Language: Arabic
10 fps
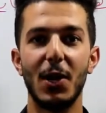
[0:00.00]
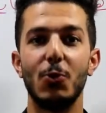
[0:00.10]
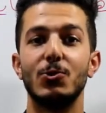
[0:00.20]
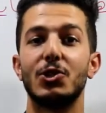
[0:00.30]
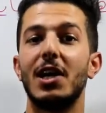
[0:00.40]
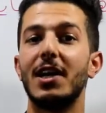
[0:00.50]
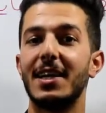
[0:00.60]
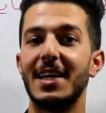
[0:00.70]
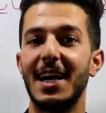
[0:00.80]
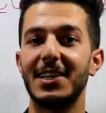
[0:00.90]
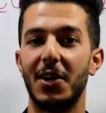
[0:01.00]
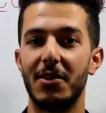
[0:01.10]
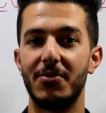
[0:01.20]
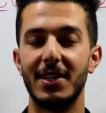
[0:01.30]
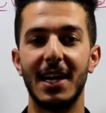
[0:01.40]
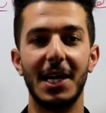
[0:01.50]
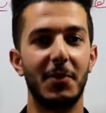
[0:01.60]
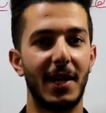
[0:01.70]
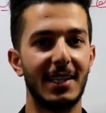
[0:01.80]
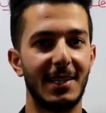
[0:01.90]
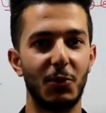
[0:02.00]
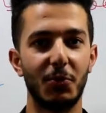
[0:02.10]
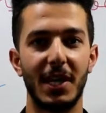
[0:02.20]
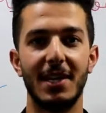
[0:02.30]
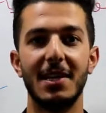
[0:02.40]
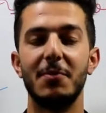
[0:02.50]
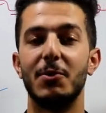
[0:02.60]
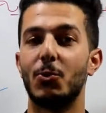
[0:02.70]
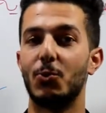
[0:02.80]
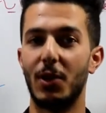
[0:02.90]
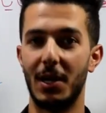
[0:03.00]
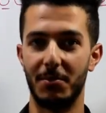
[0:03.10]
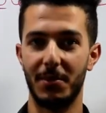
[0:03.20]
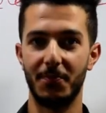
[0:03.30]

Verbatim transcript: وإن شاء الله أني أقدر أفيد أكبر عدد ممكن من الطلاب